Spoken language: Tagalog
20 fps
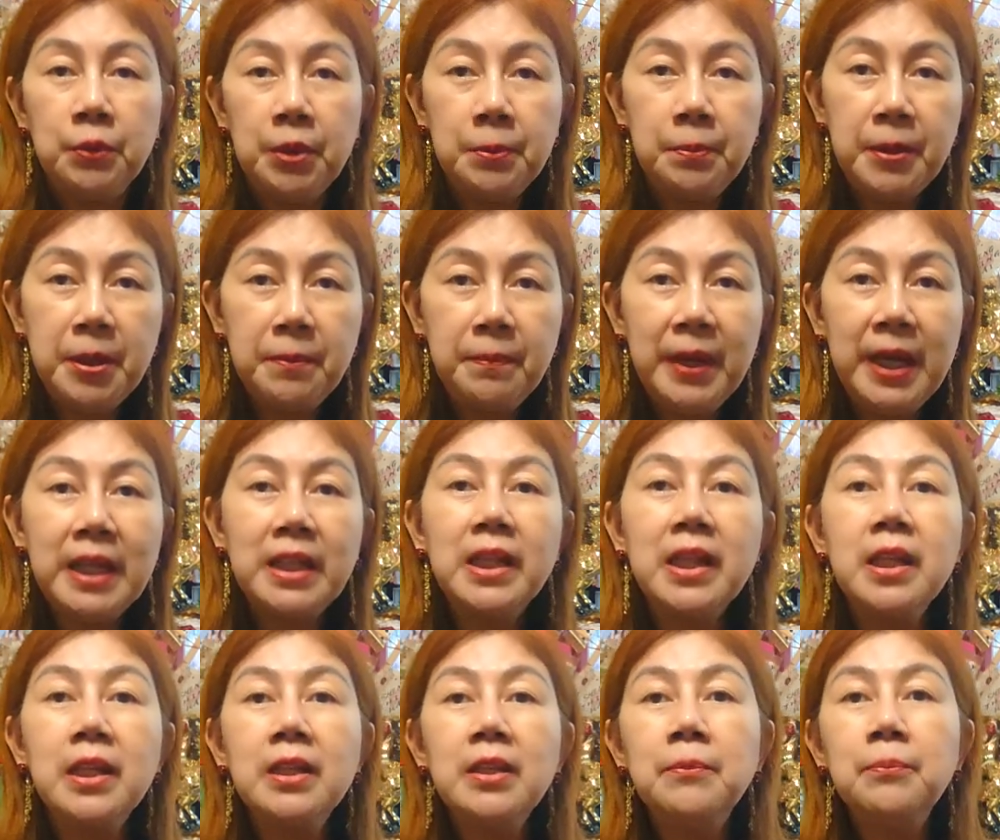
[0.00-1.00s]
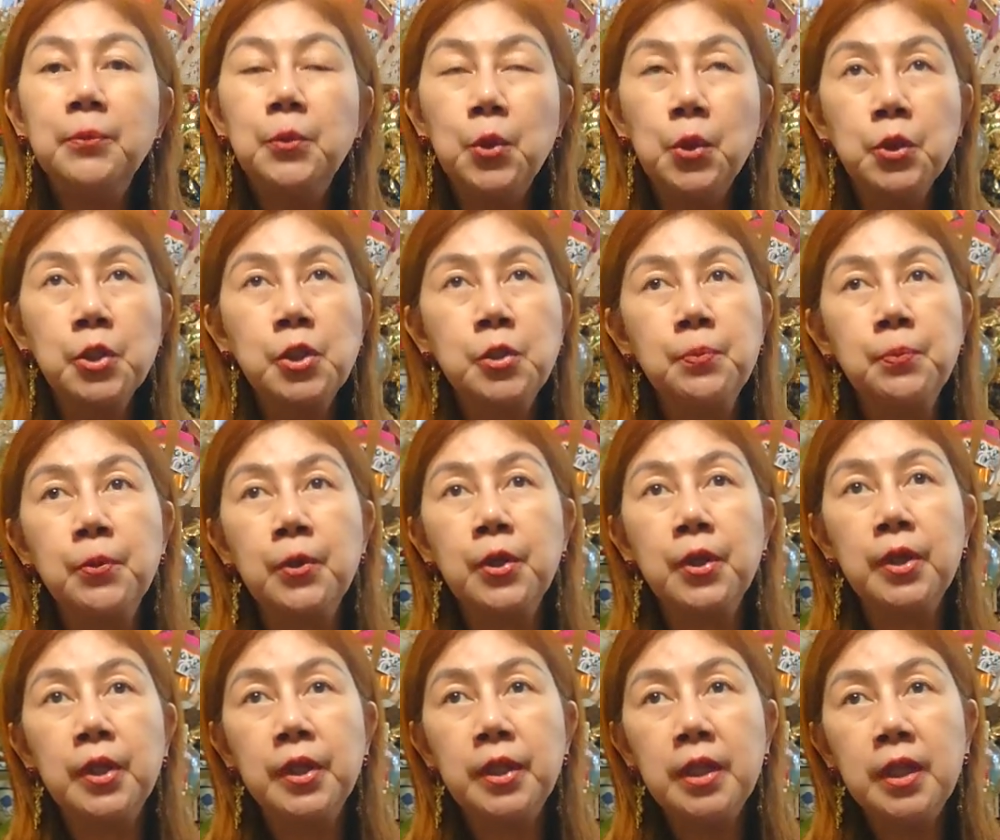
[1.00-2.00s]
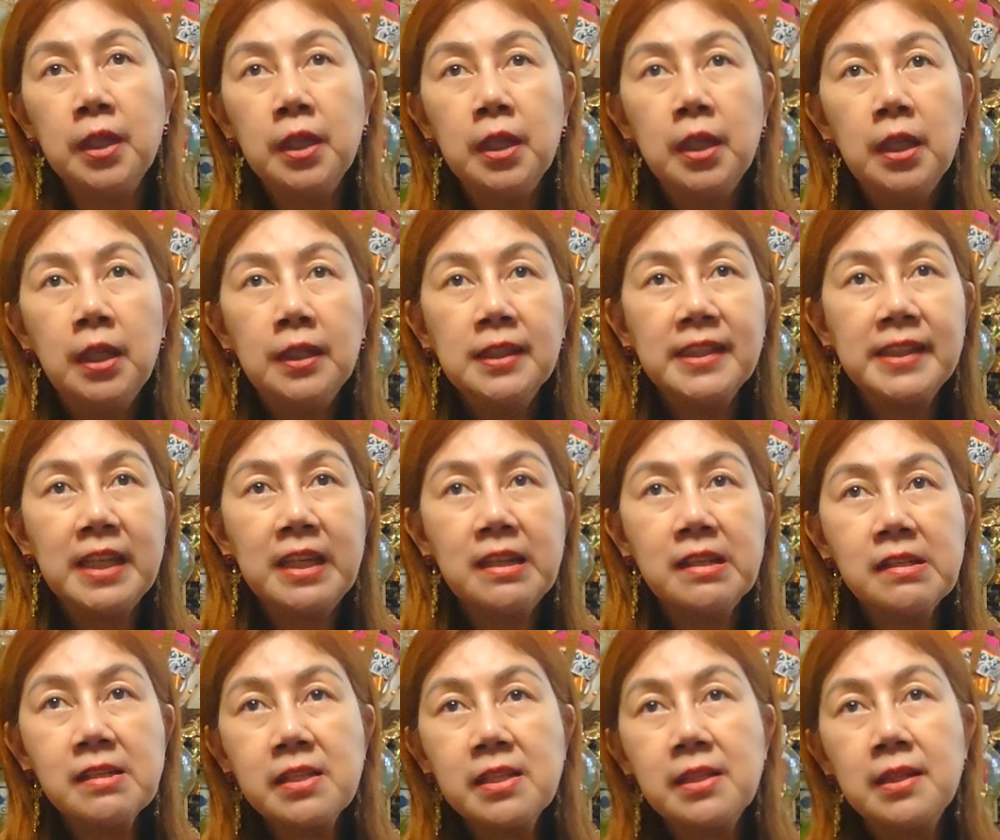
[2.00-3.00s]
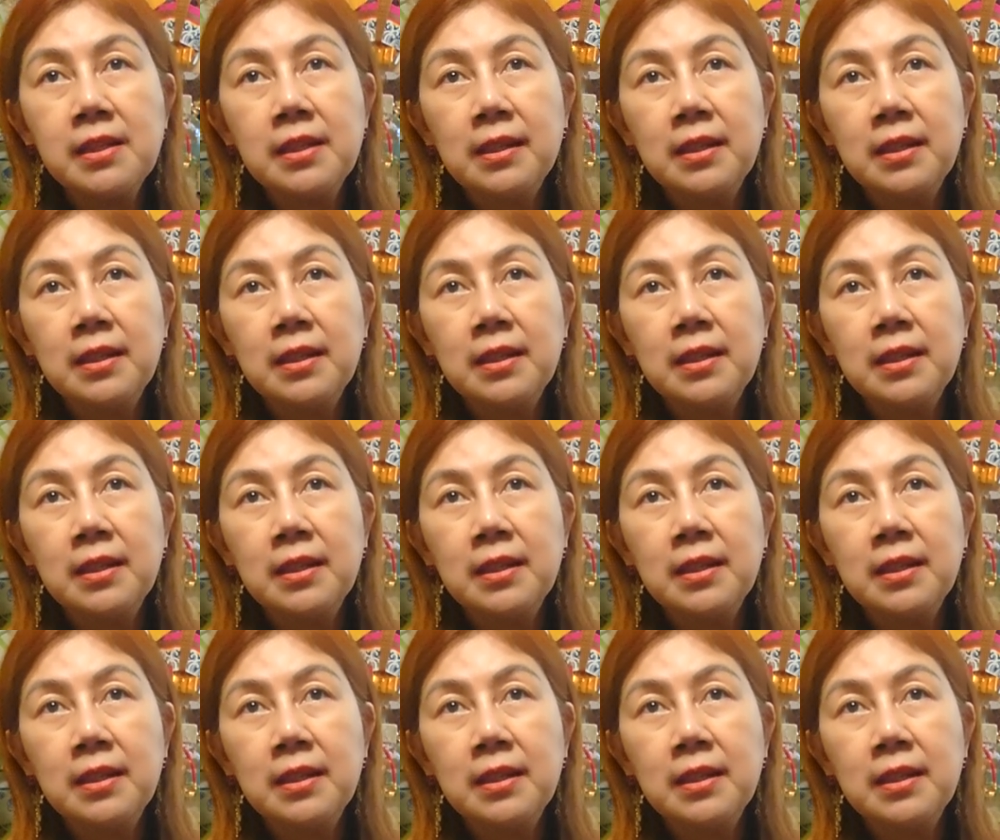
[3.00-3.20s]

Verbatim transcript: We've been making books for since